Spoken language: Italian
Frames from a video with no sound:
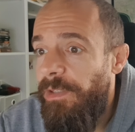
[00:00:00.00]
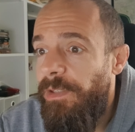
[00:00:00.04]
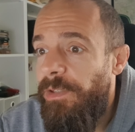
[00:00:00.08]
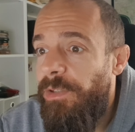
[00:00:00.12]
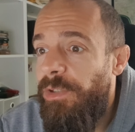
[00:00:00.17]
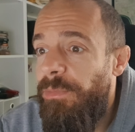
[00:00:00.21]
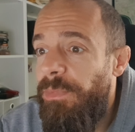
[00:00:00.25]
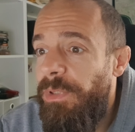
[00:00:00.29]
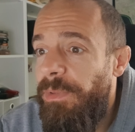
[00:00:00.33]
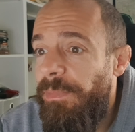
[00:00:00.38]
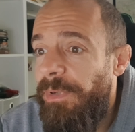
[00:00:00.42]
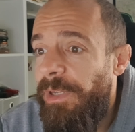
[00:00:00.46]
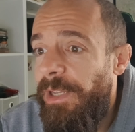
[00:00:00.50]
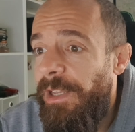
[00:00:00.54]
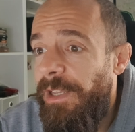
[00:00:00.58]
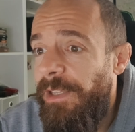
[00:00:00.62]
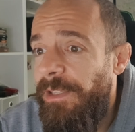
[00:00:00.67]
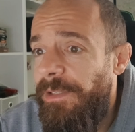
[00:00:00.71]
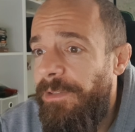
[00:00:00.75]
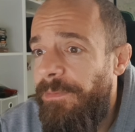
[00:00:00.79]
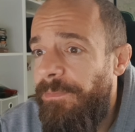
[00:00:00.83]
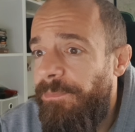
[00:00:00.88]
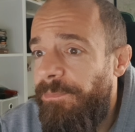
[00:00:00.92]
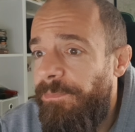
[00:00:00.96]
Come
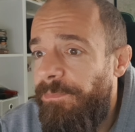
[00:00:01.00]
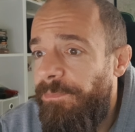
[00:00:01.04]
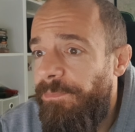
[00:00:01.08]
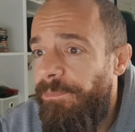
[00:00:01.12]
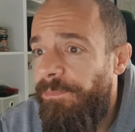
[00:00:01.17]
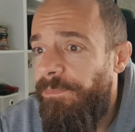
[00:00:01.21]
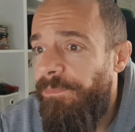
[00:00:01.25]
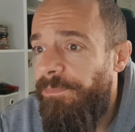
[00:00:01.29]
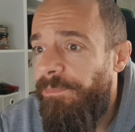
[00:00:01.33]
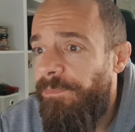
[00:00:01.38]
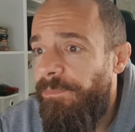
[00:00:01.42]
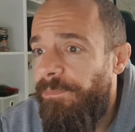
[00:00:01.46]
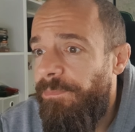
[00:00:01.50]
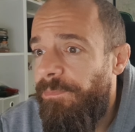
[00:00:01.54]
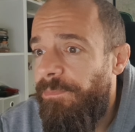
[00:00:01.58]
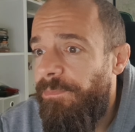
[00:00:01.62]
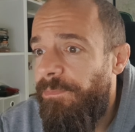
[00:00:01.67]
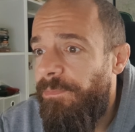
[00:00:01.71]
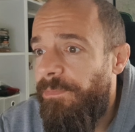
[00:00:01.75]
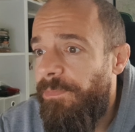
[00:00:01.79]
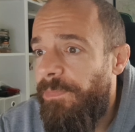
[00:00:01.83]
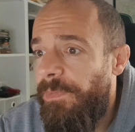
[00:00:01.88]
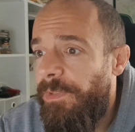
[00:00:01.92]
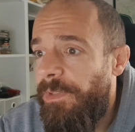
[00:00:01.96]
mai
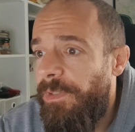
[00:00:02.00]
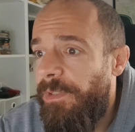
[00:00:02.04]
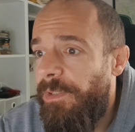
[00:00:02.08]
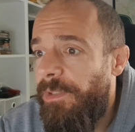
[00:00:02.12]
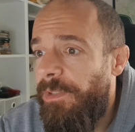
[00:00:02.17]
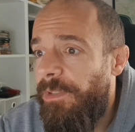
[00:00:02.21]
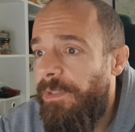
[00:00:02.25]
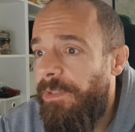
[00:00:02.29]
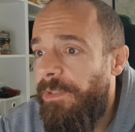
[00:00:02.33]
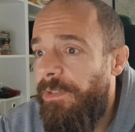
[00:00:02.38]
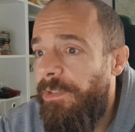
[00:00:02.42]
eh,